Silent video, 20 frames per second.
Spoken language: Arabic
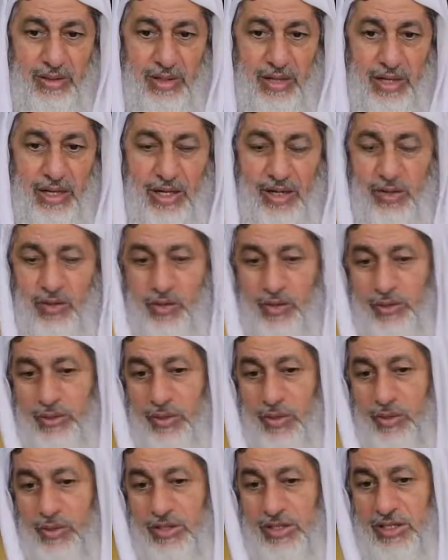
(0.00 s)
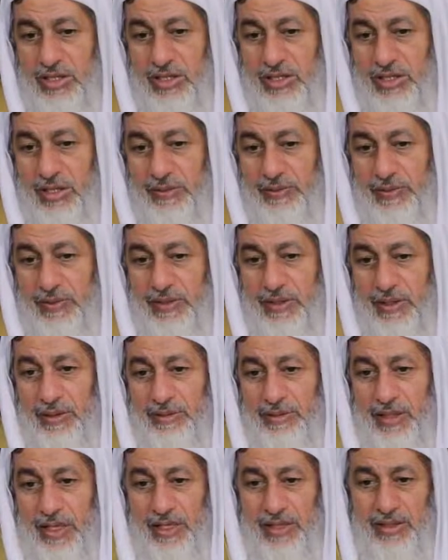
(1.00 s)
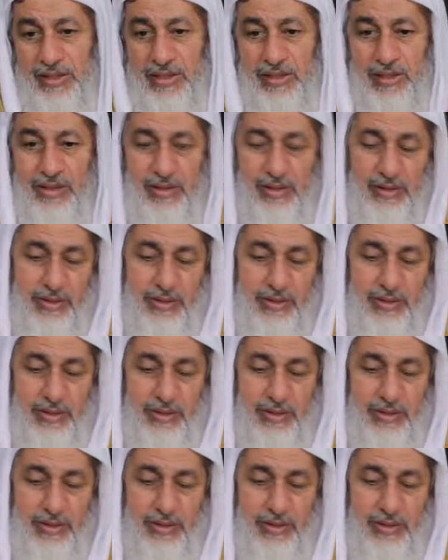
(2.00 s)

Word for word: حيثما وجدت الفتنة ابتعدي